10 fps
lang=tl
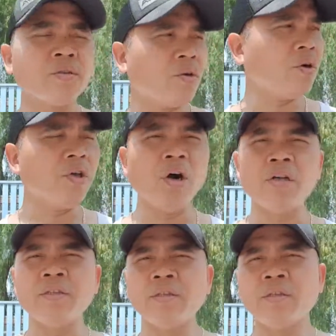So,
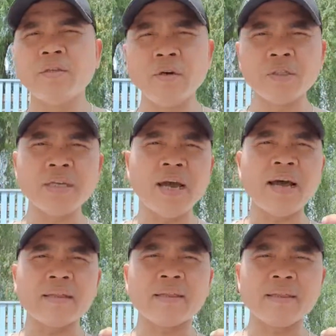yun. Yun
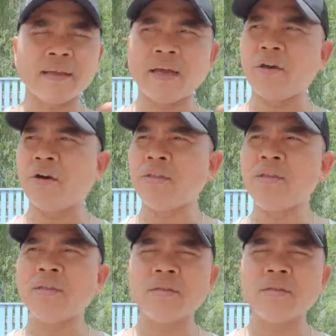sa ngayon,